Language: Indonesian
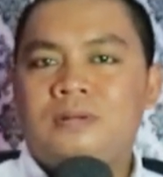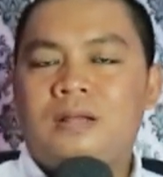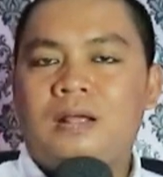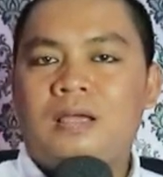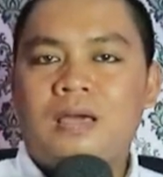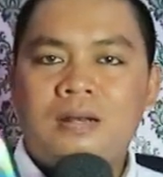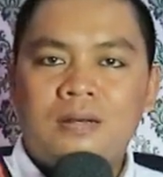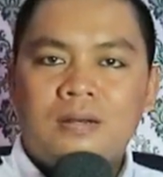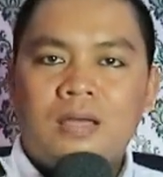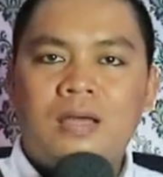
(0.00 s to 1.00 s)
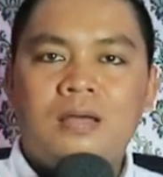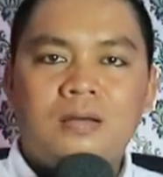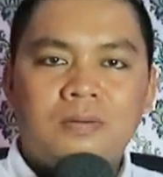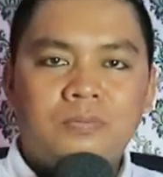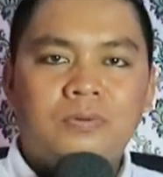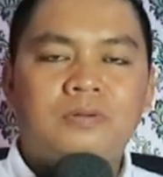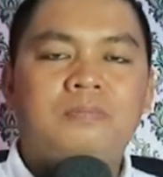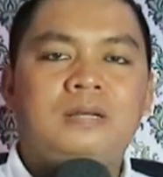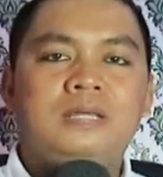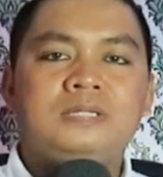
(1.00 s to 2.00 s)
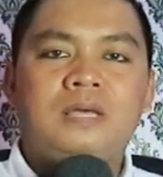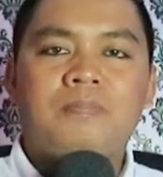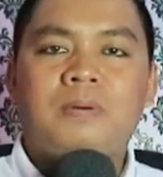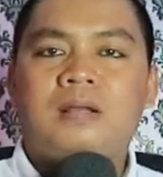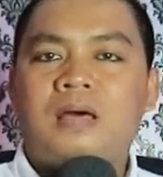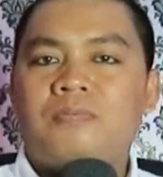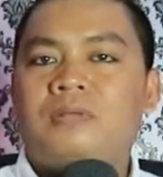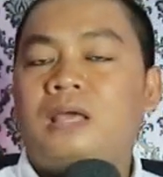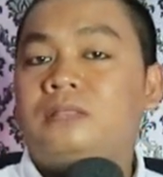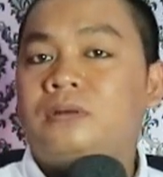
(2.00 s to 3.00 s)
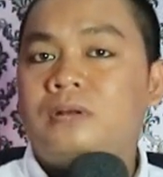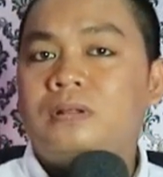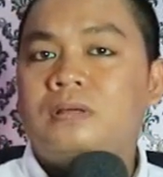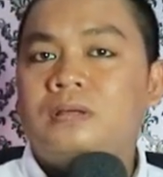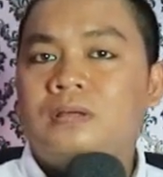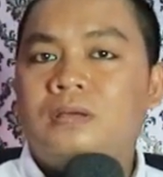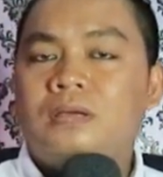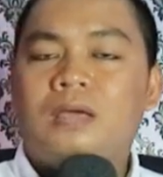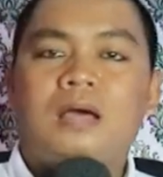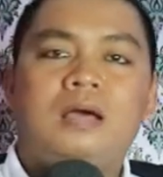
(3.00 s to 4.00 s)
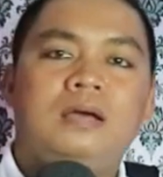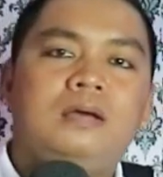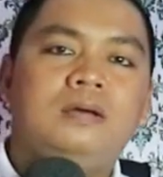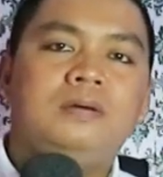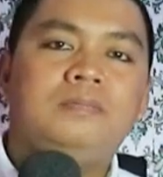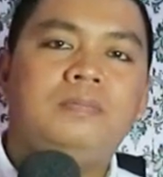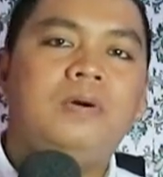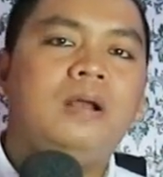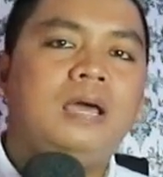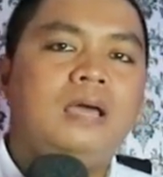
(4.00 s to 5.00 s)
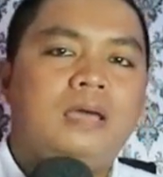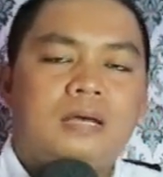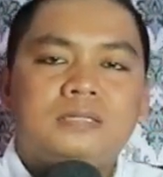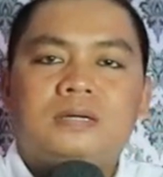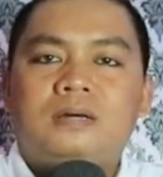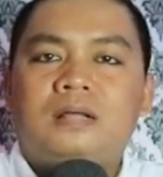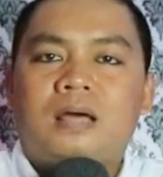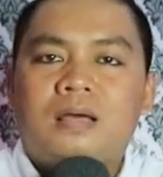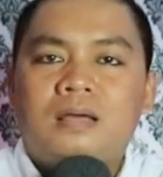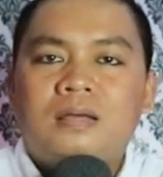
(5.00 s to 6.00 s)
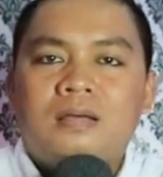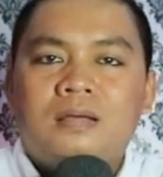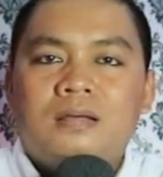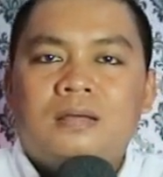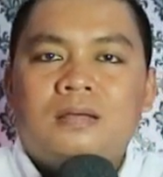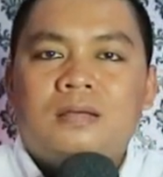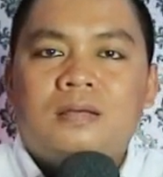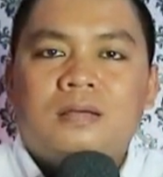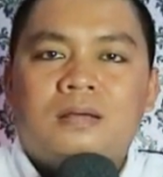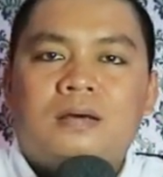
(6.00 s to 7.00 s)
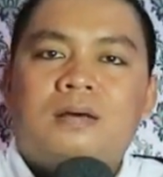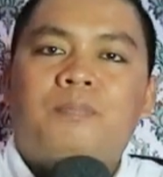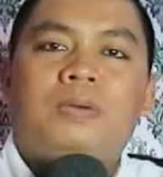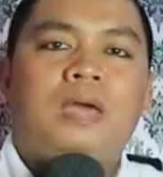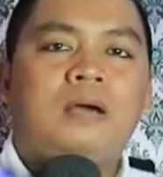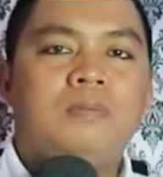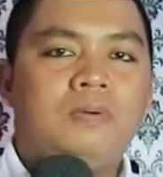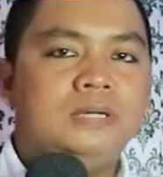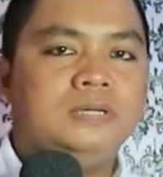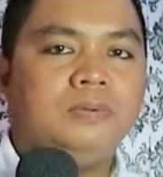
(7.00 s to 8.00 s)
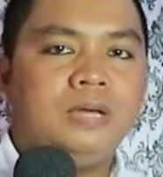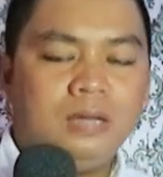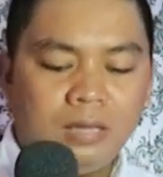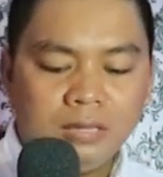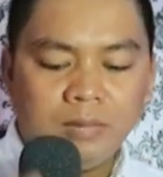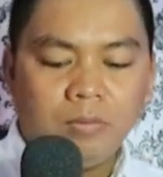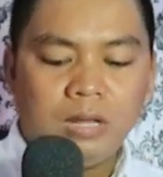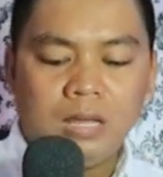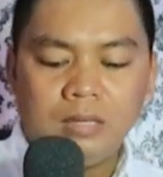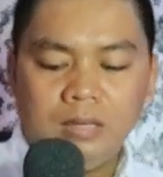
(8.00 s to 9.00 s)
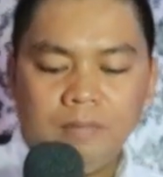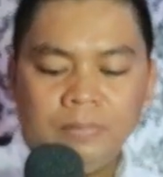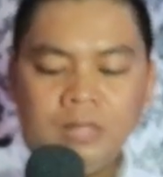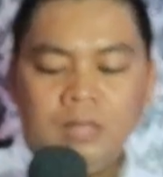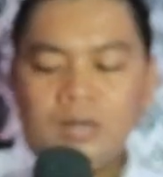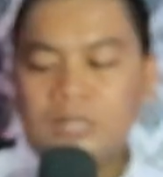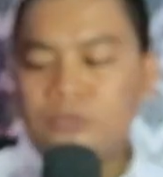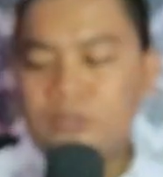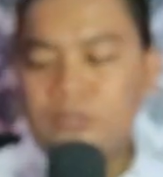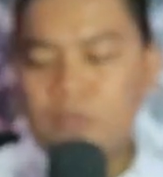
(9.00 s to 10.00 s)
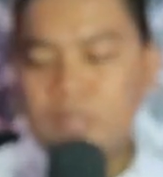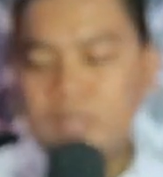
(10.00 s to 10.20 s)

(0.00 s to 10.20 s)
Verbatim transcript: dengan ya mulut manisnya para afiliator ya boleh ya segera ke pihak berwajib ya. Kita buka lagi. Kartu kedua